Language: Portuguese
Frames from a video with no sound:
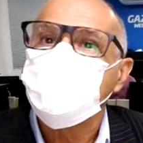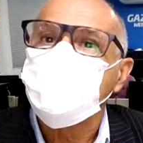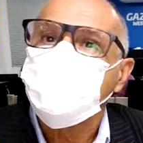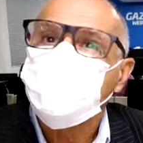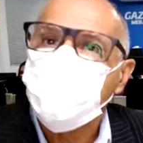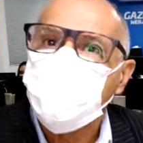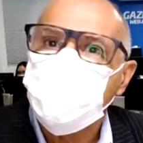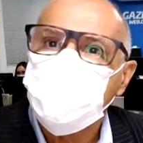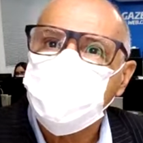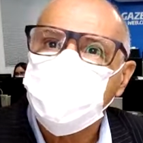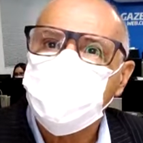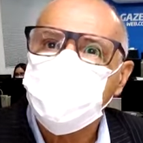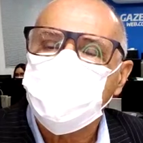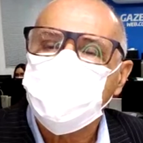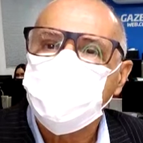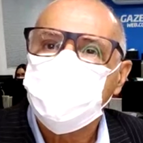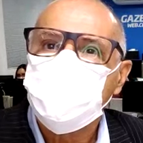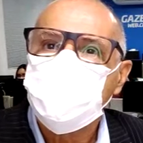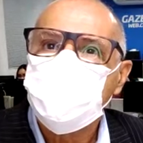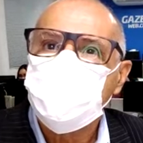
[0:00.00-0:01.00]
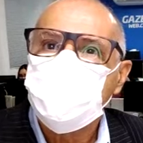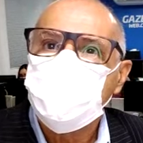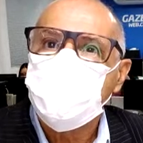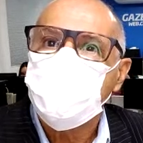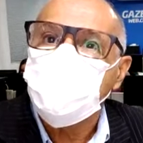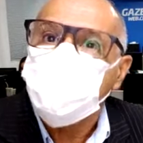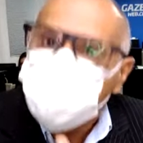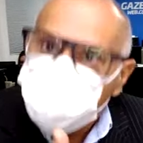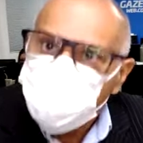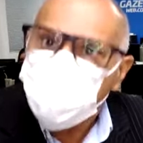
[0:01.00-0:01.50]
para
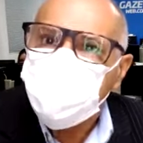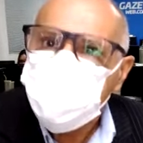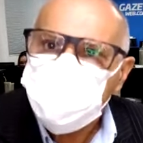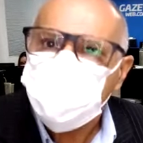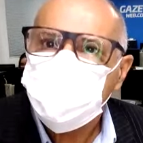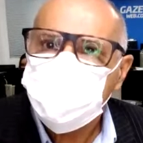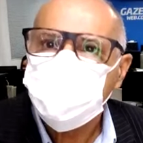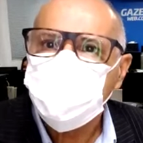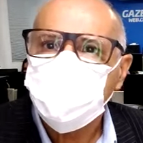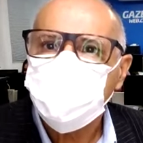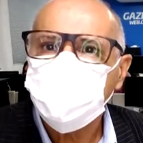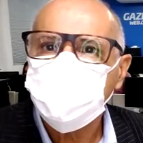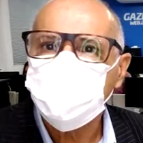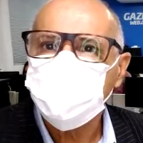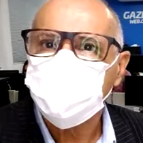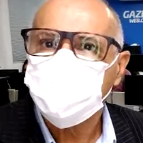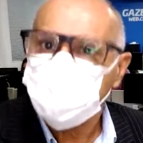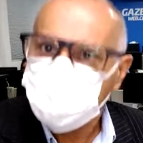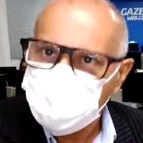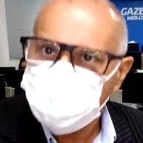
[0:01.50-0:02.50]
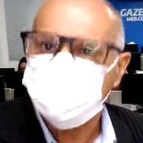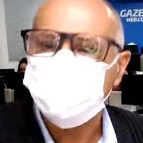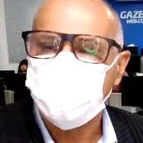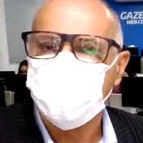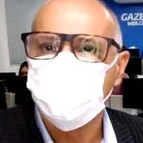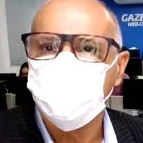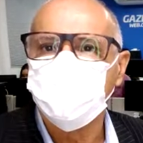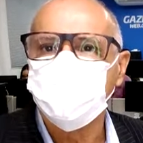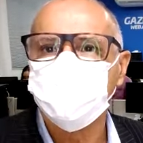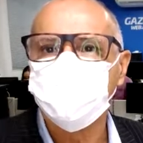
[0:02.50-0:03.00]
a falida
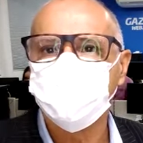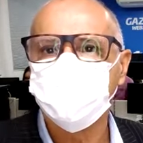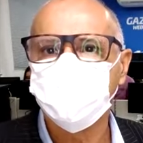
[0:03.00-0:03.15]
Casal